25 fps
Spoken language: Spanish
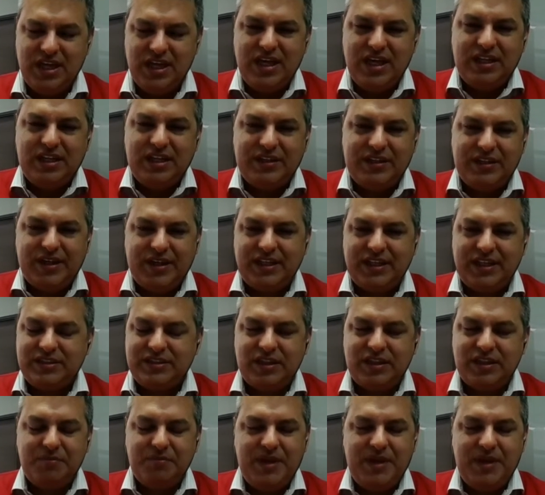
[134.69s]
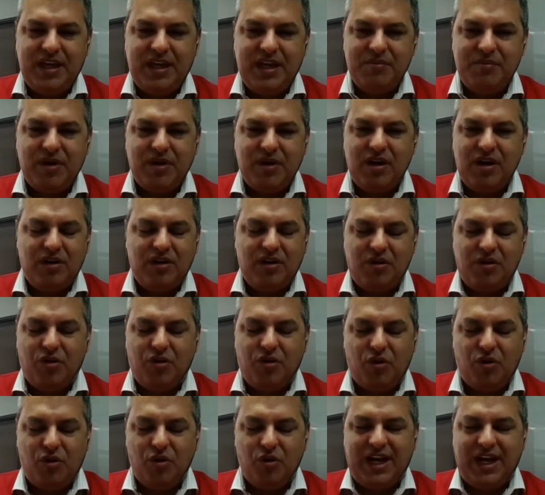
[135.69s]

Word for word: debería ser mínima o,